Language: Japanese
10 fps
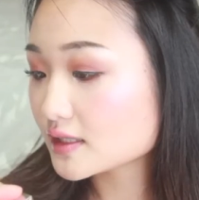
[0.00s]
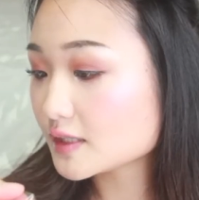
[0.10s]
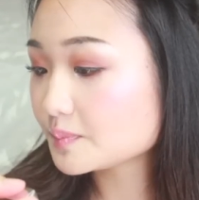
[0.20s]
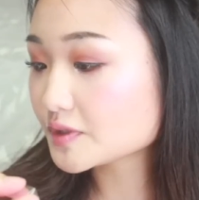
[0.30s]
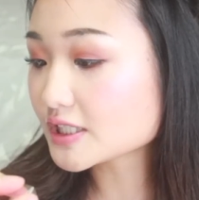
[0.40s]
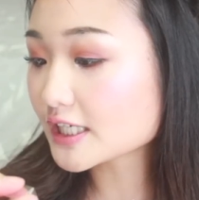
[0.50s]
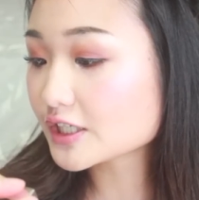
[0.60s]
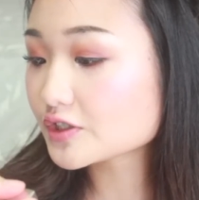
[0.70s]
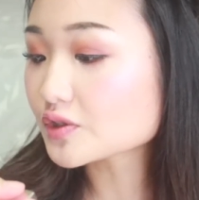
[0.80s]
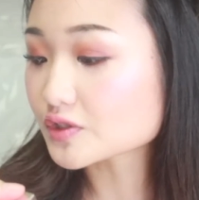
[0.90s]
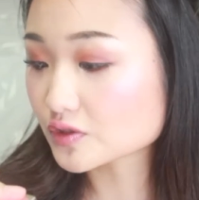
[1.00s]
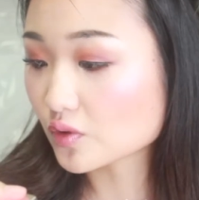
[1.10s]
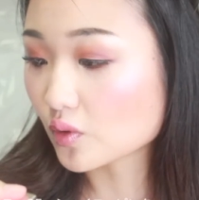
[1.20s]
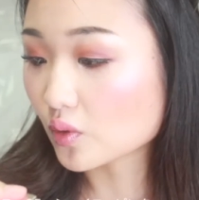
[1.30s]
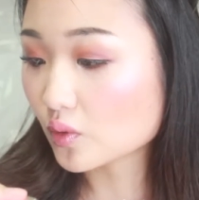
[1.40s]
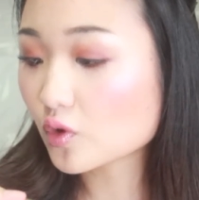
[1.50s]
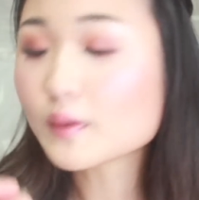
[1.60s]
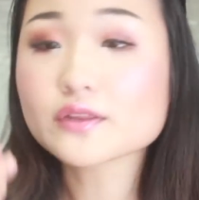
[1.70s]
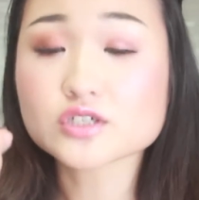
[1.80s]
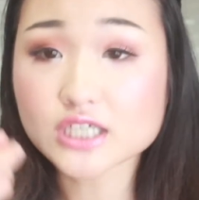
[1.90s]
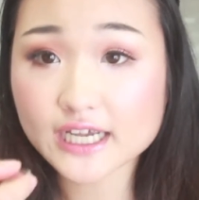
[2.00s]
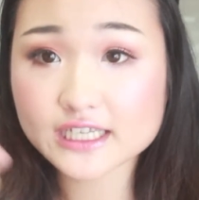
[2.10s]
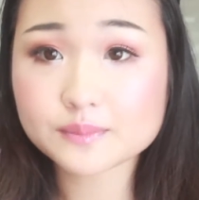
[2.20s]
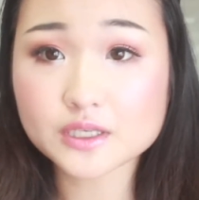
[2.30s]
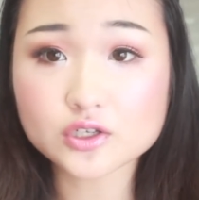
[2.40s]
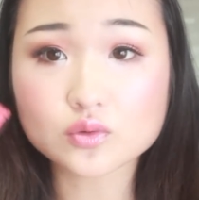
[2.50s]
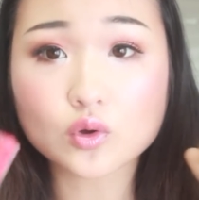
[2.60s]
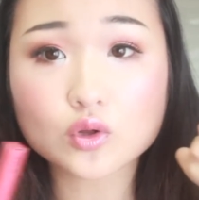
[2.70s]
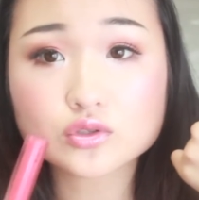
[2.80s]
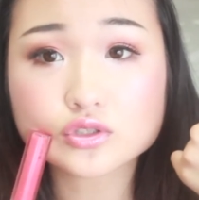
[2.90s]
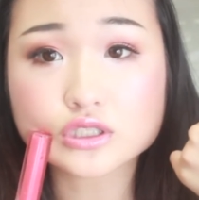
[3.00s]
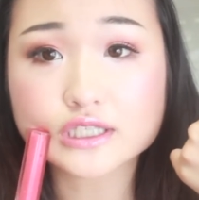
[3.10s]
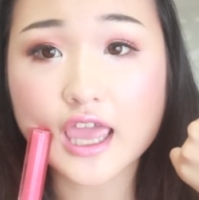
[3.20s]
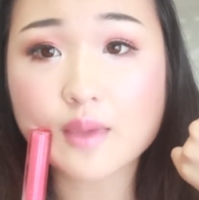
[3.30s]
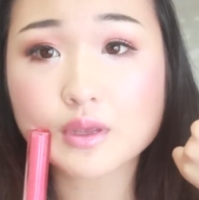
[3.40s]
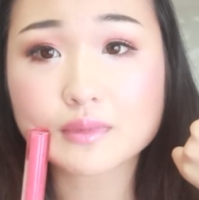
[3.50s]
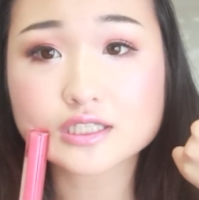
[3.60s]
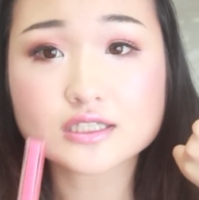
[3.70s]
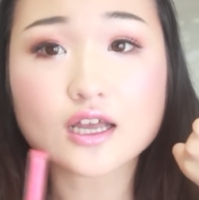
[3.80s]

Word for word: リップジェリーグロスの5番のシャイニーピンクを塗ってみまし